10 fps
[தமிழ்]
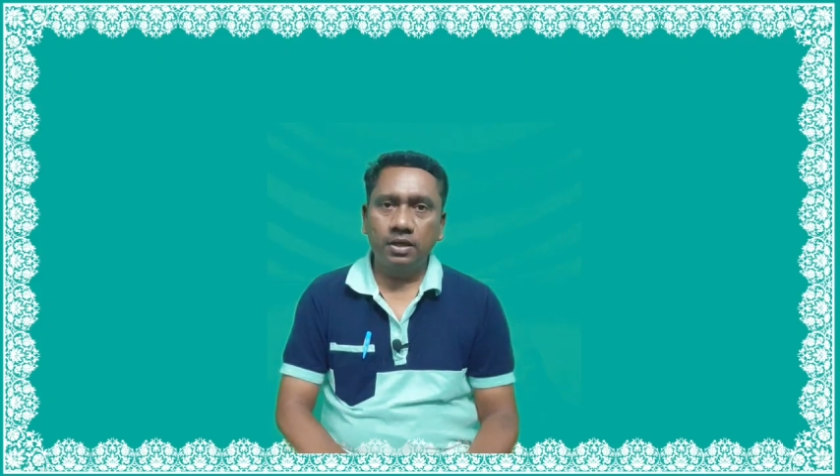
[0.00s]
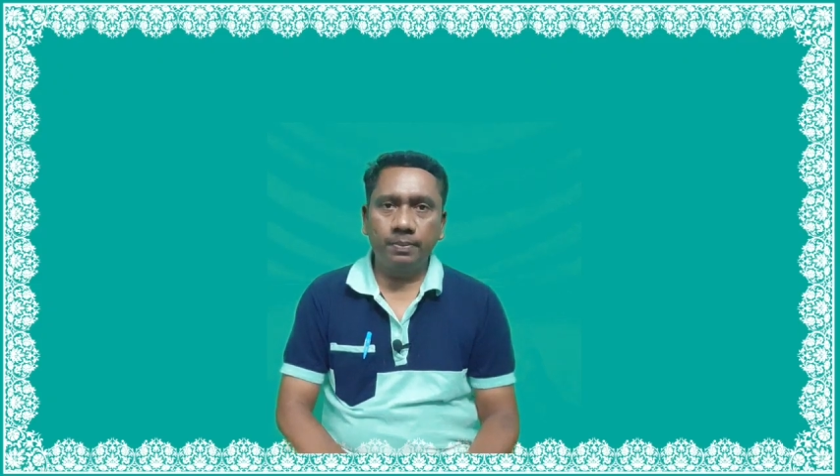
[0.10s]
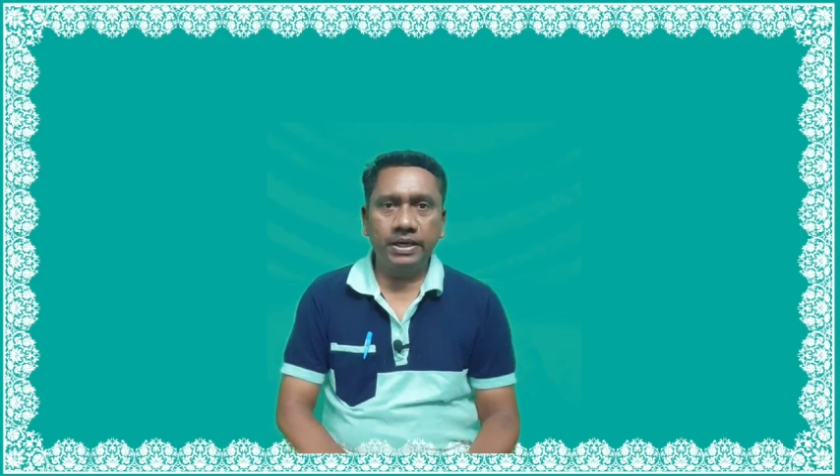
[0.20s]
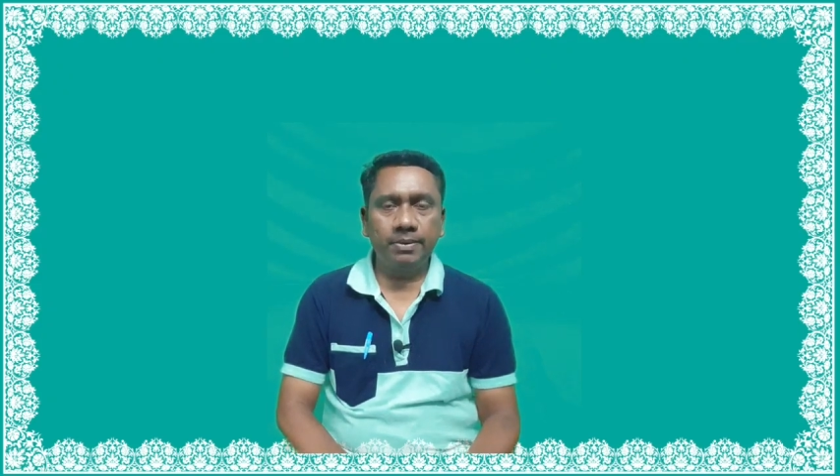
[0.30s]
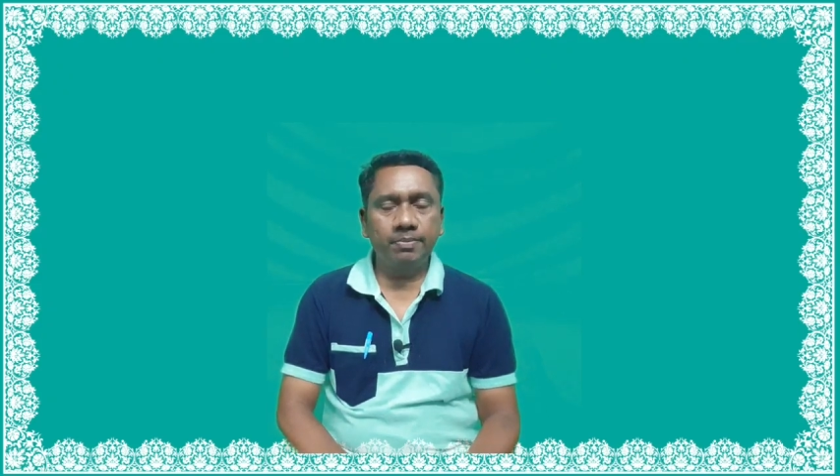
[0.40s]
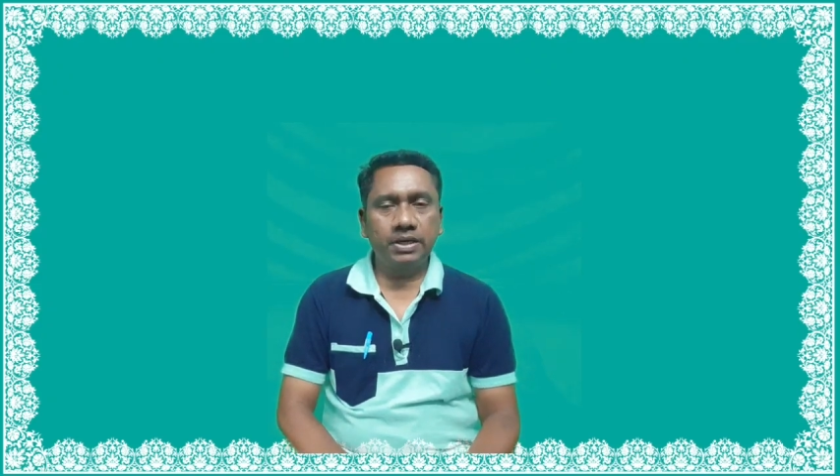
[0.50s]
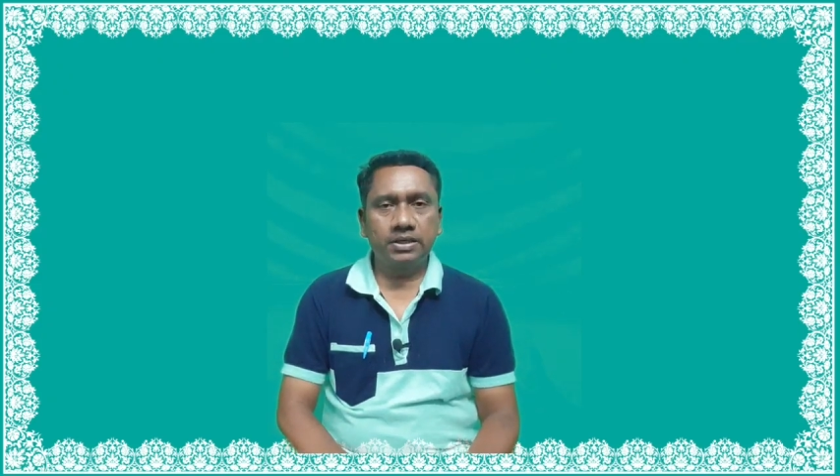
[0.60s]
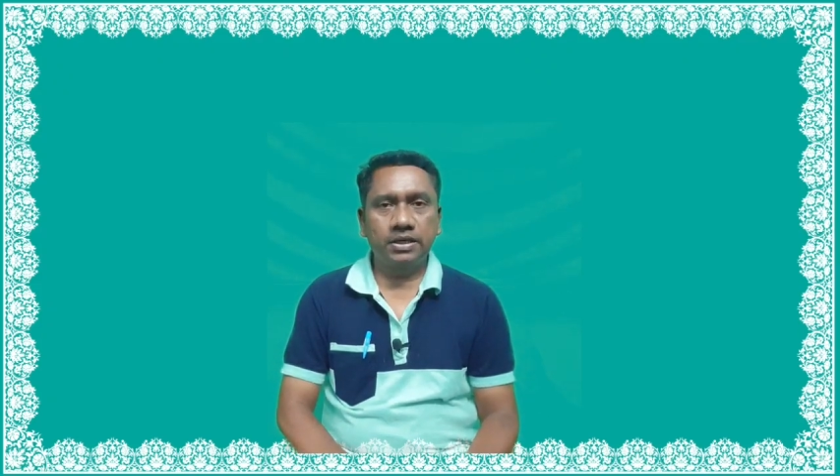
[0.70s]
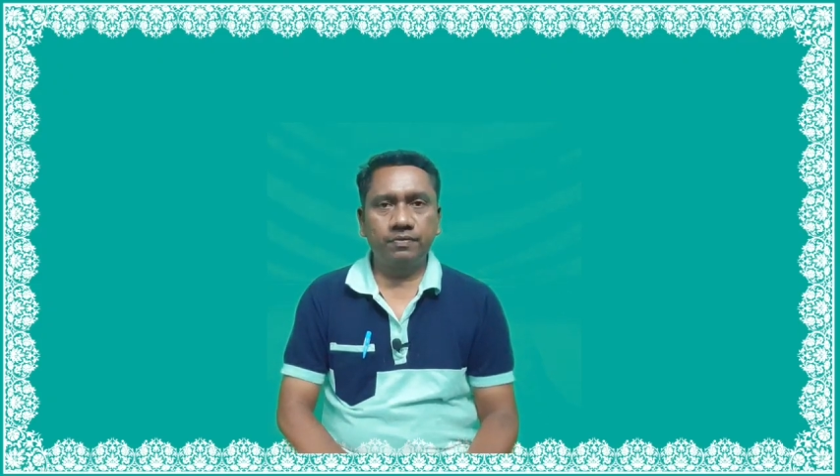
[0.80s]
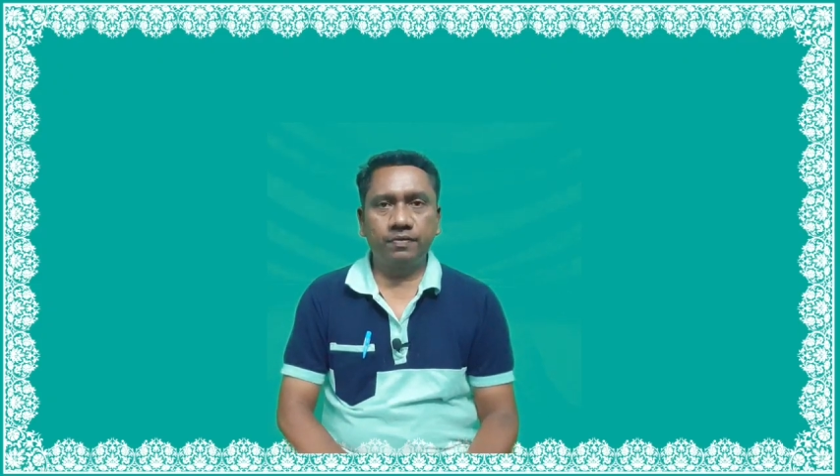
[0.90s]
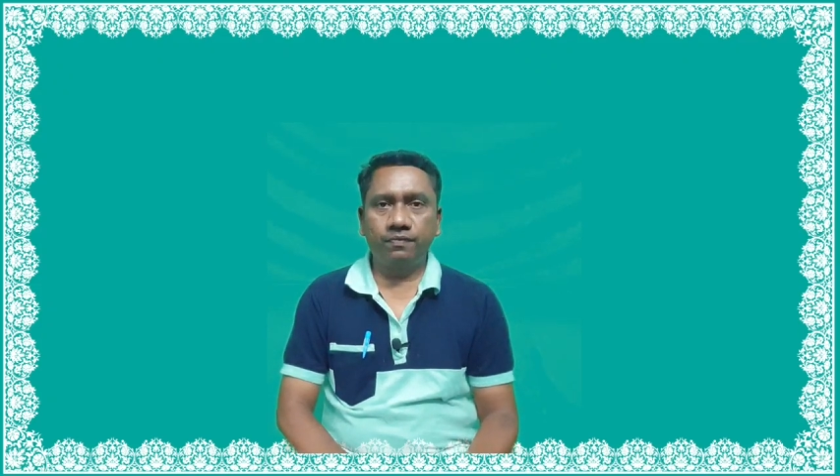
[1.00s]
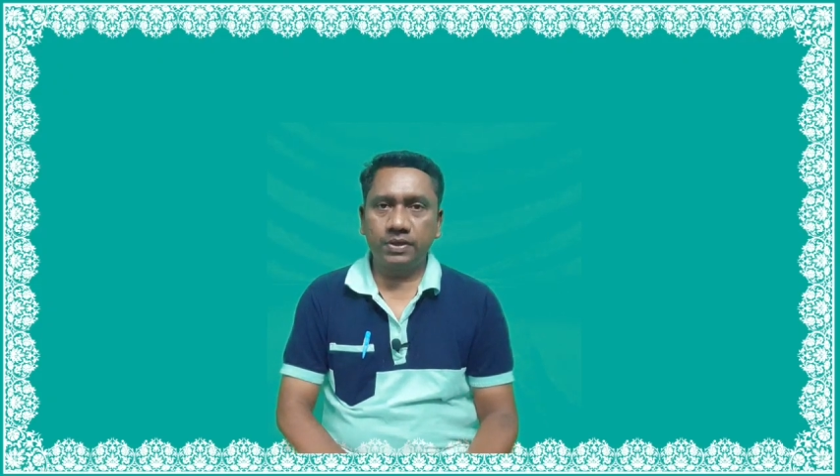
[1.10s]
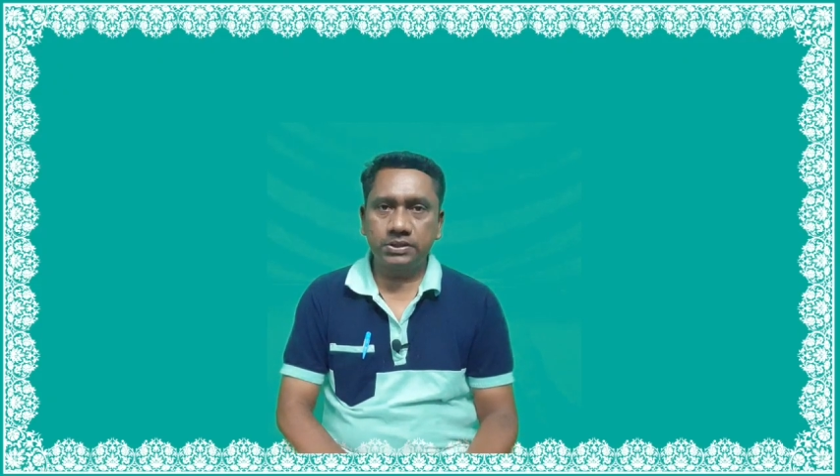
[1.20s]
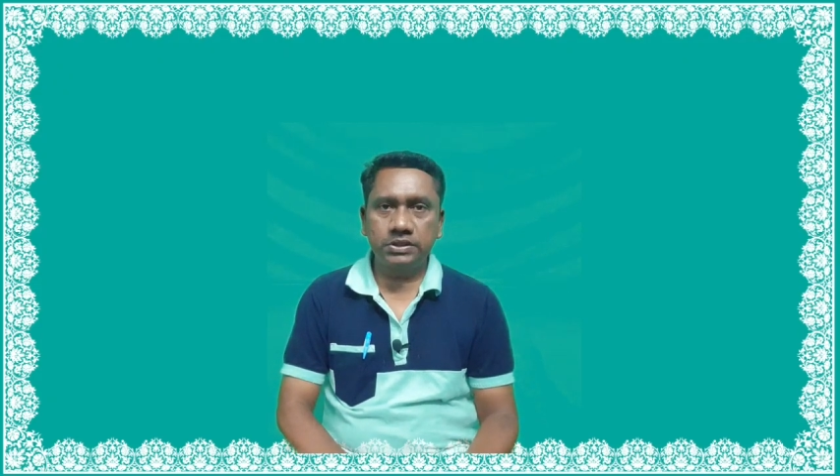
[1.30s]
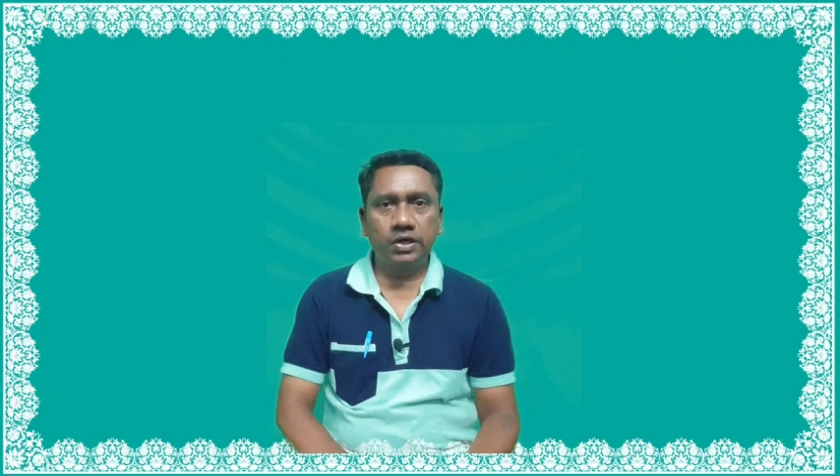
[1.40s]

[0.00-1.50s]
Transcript: மினிமம் கட் ஆஃப் ஃபஸ்ட்டு